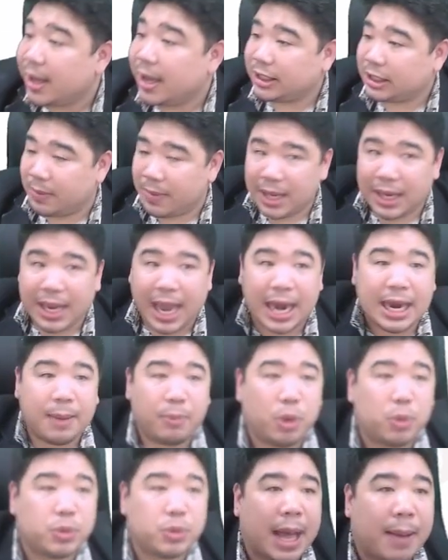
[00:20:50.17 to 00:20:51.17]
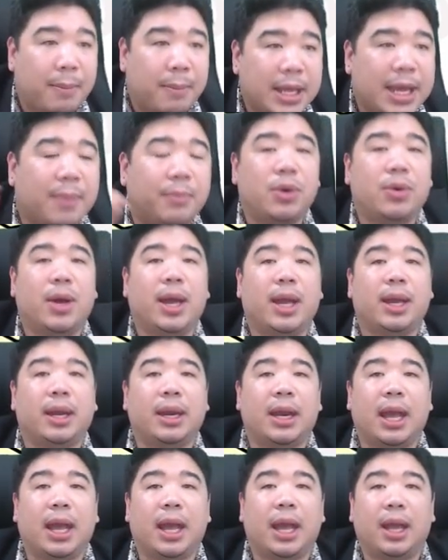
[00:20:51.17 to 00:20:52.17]
จะมีการนับรูปสามเหลี่ยมด้วย
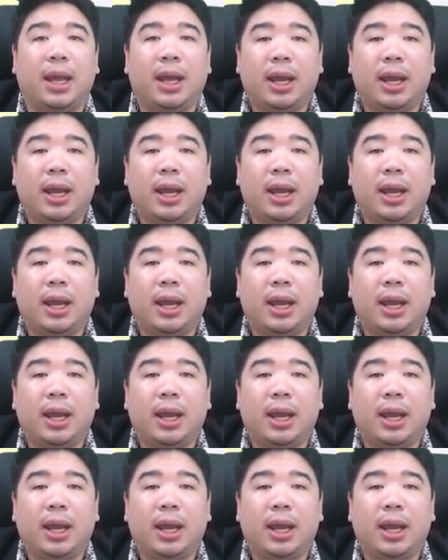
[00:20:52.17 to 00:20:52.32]
นะฮะ